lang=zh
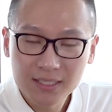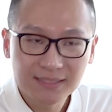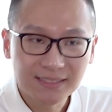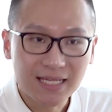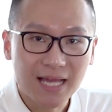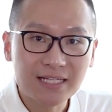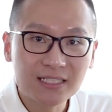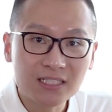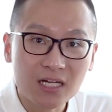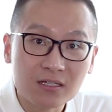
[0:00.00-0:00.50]

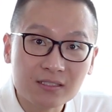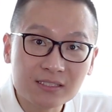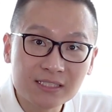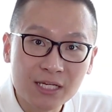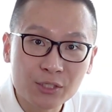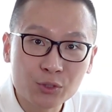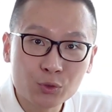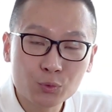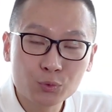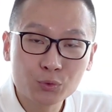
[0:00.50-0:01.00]
才呈
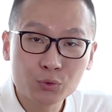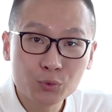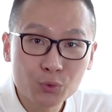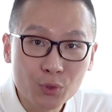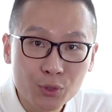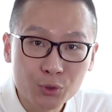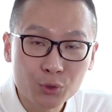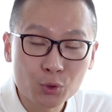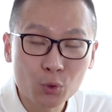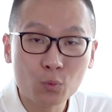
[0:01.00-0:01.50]
现出
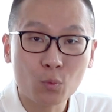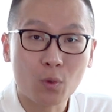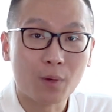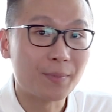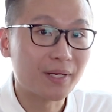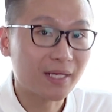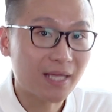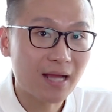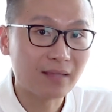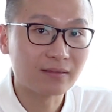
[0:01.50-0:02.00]
最终我
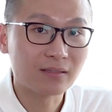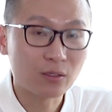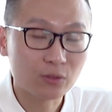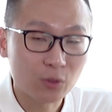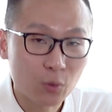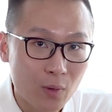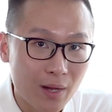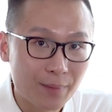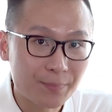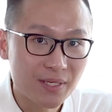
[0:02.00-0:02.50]
们看到
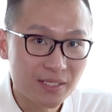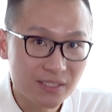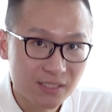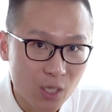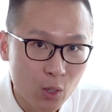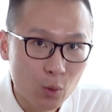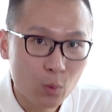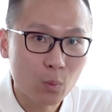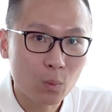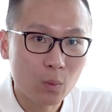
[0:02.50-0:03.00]
的画面
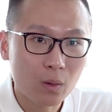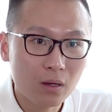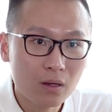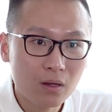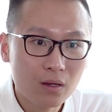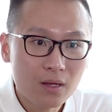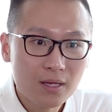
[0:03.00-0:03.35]
效果。